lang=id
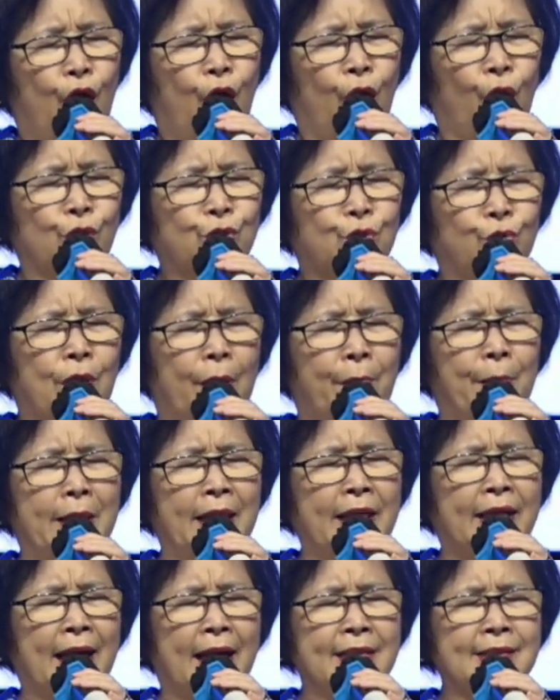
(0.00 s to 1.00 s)
Engkau sudah
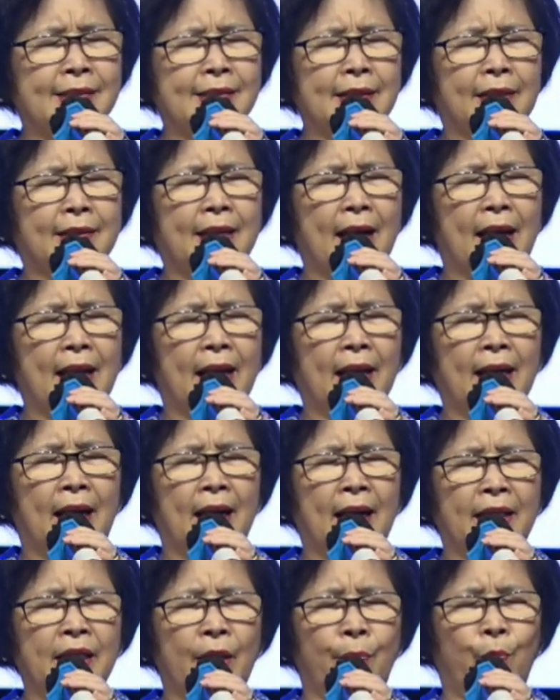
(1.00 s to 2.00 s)
berikan
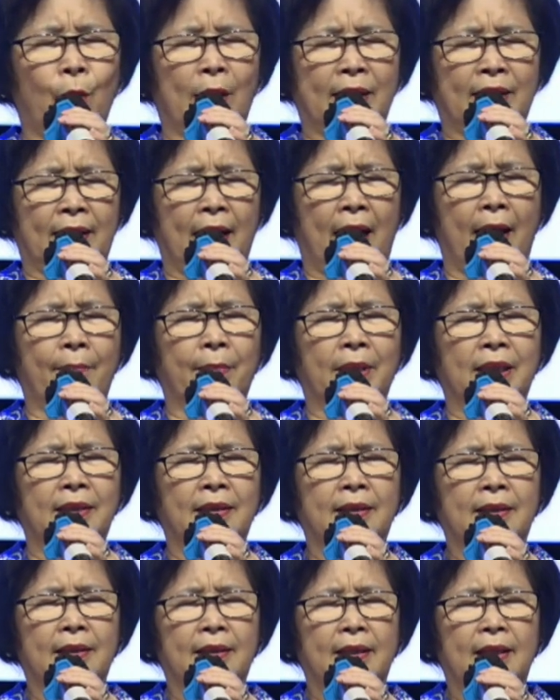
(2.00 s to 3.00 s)
segala-galanya buat kami.